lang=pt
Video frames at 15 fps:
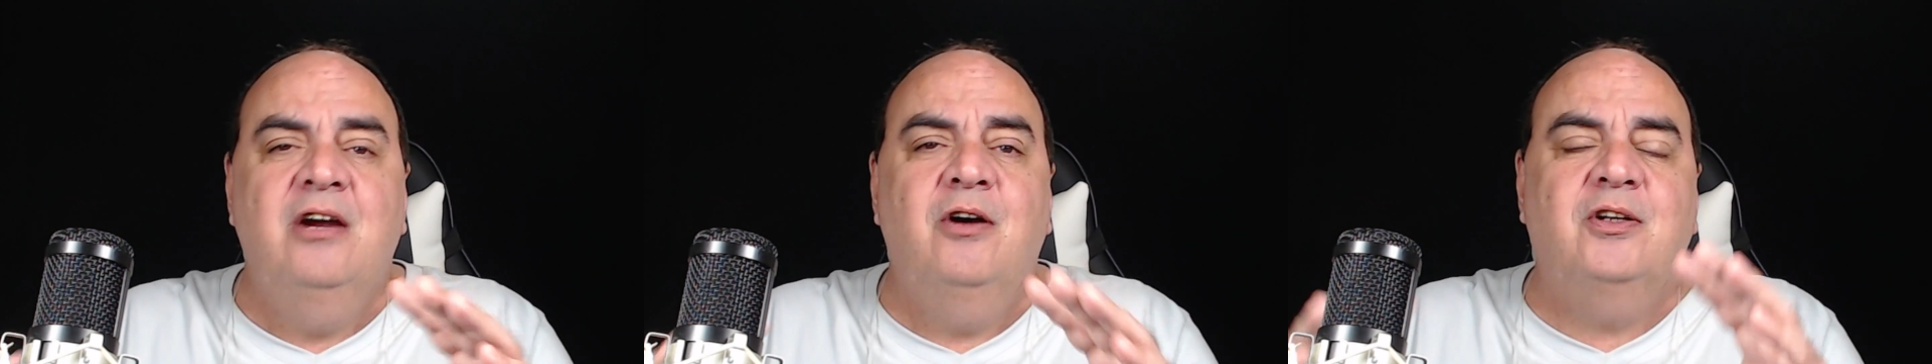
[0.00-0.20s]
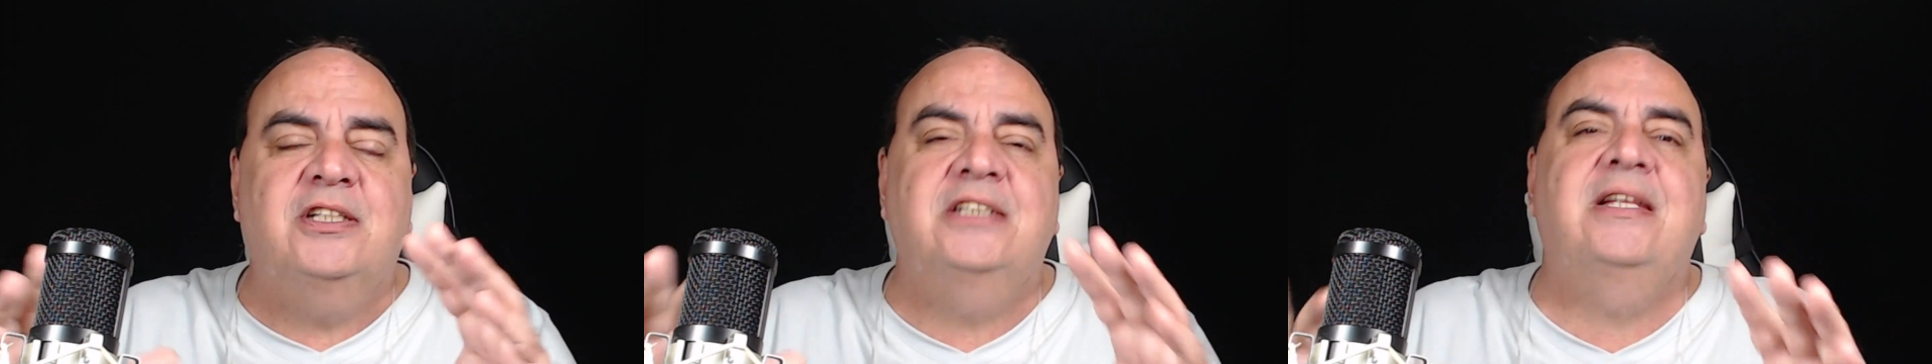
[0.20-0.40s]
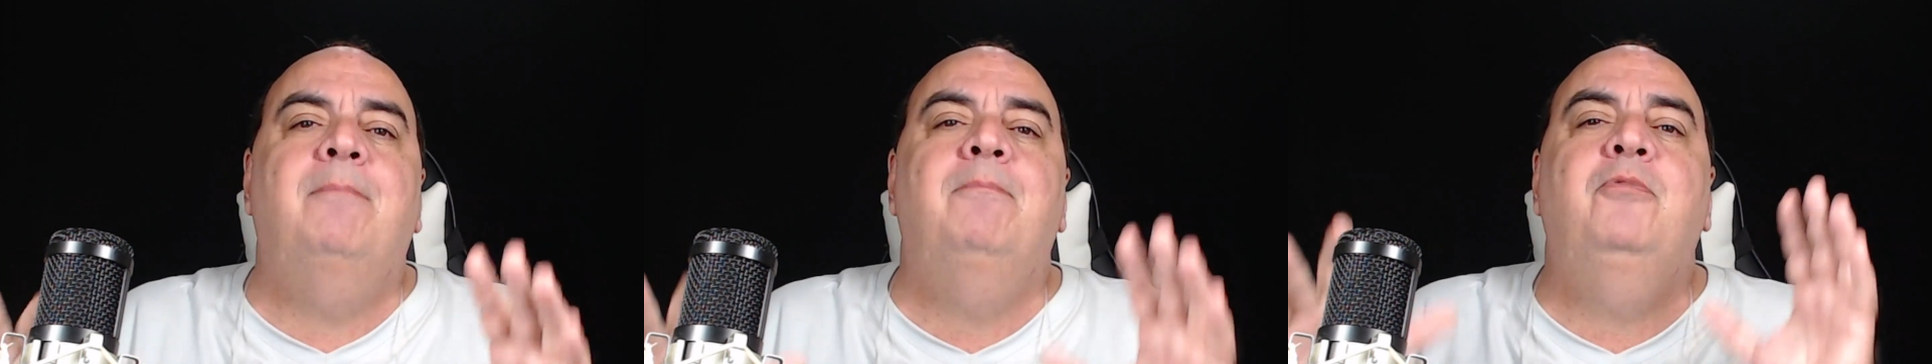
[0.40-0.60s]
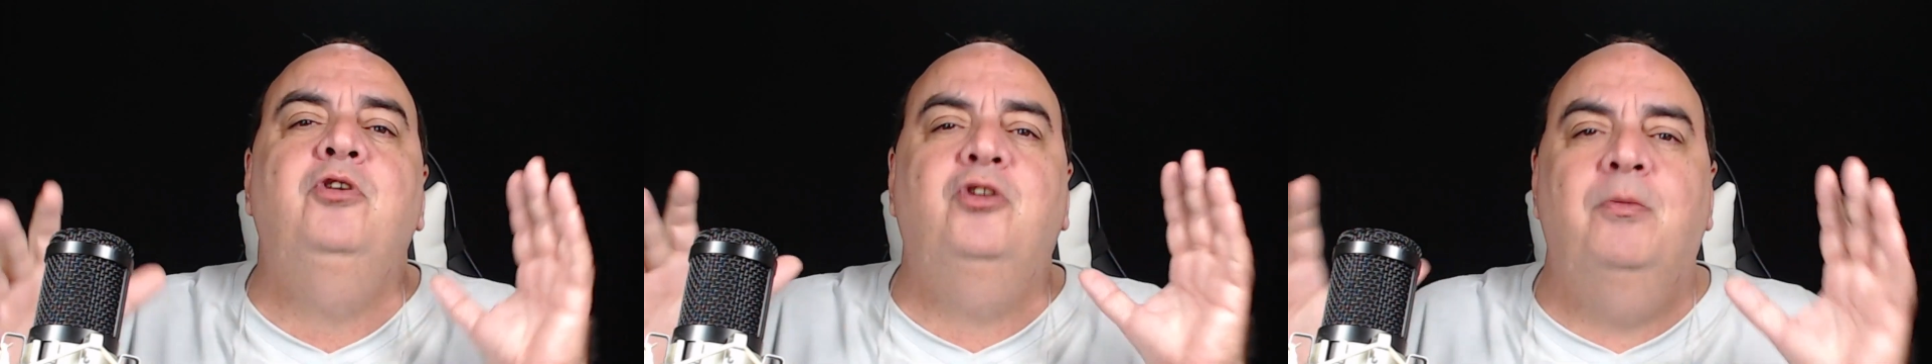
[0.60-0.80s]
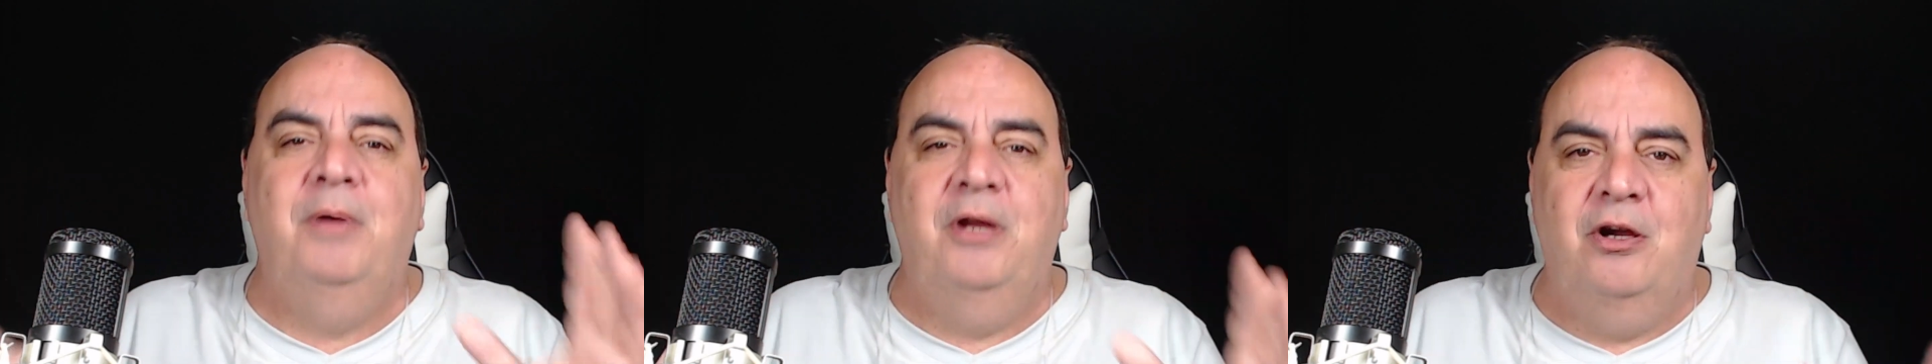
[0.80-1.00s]
você está
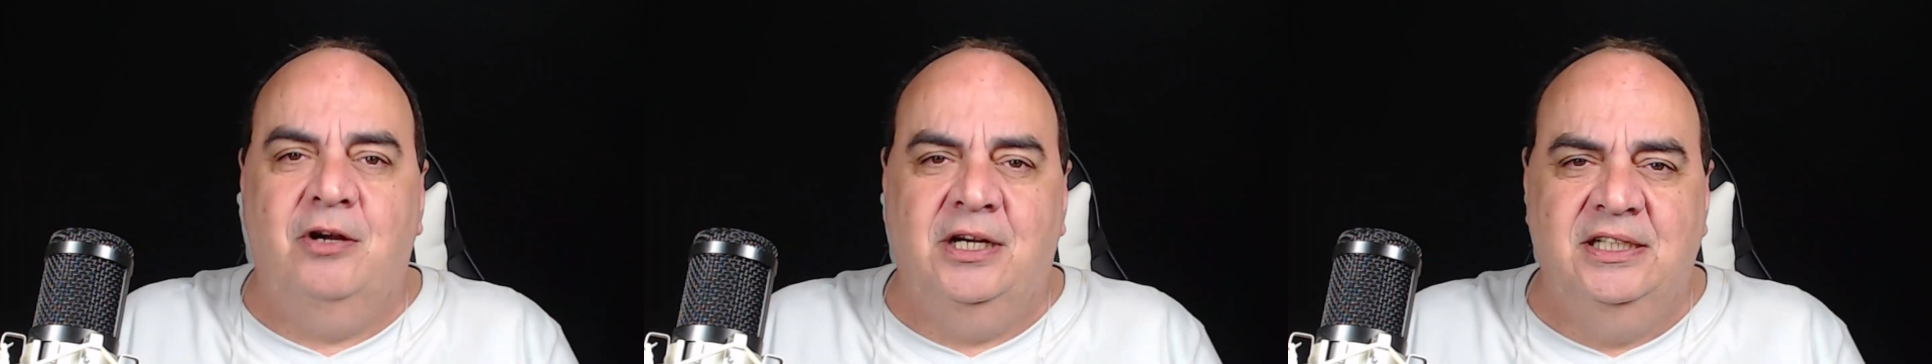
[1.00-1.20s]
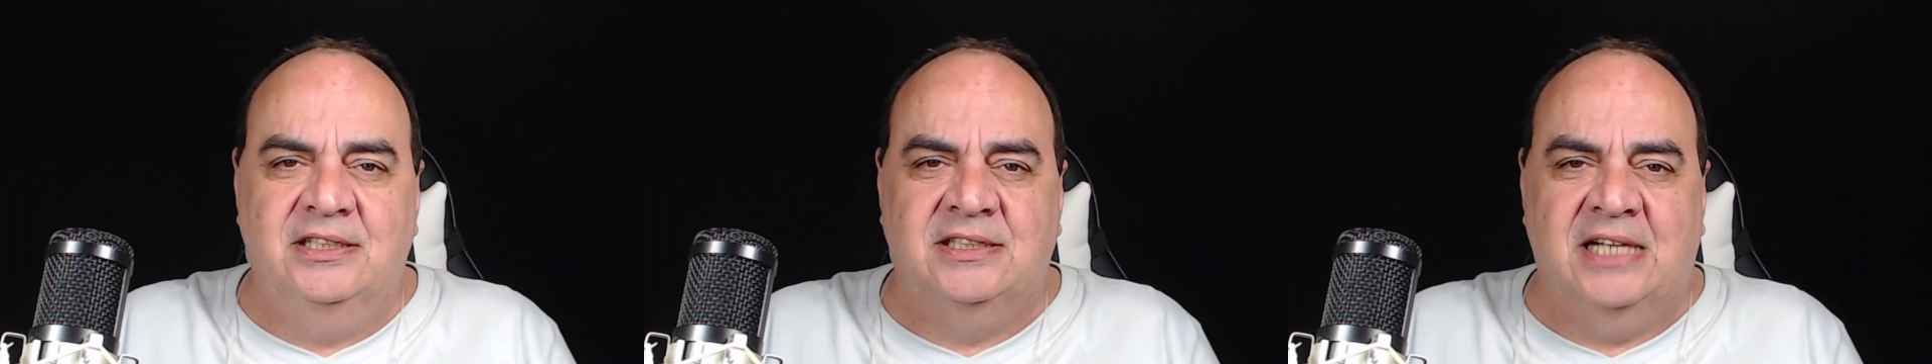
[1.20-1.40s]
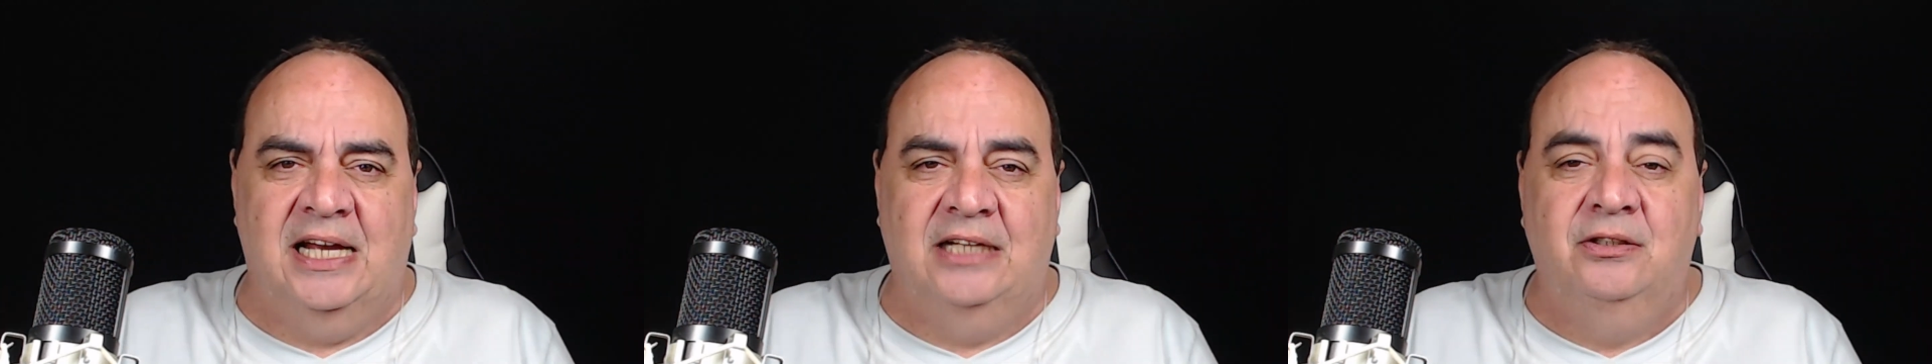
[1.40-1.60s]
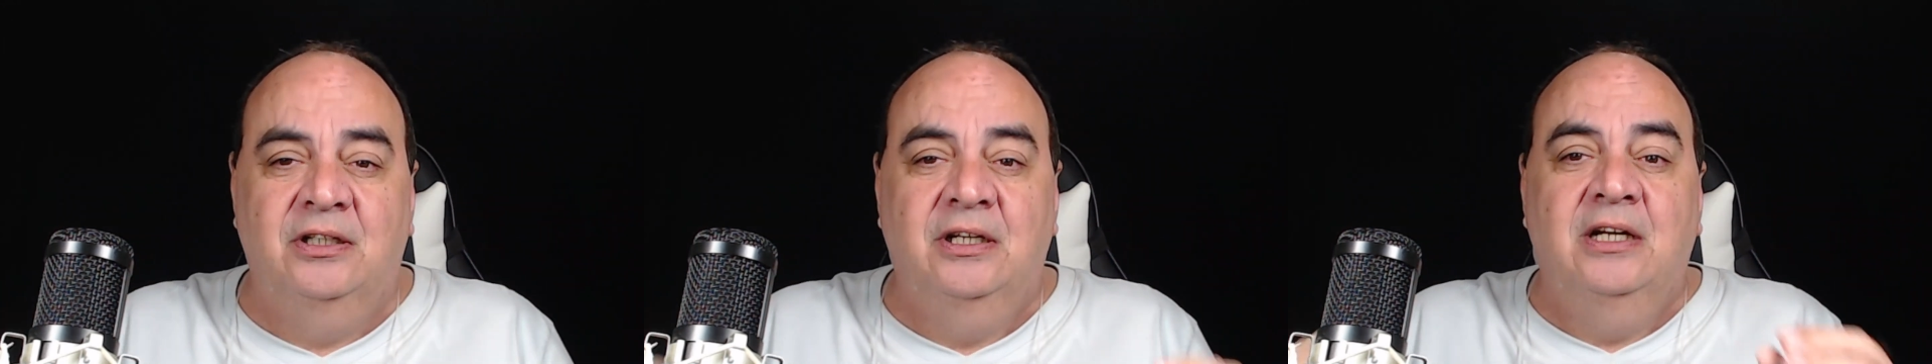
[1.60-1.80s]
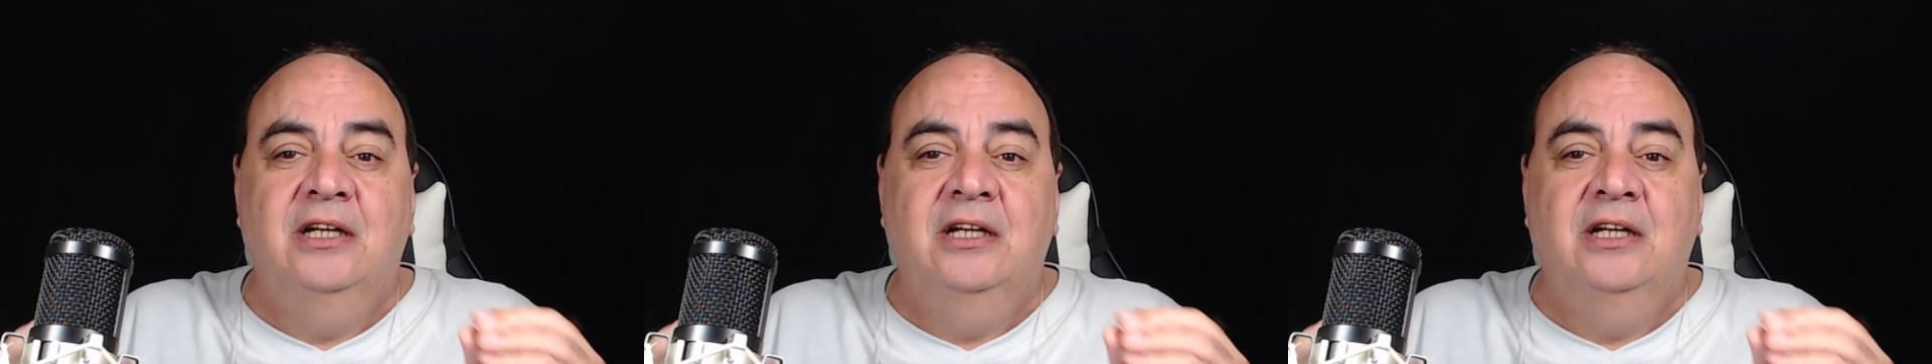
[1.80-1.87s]
muito bem organizado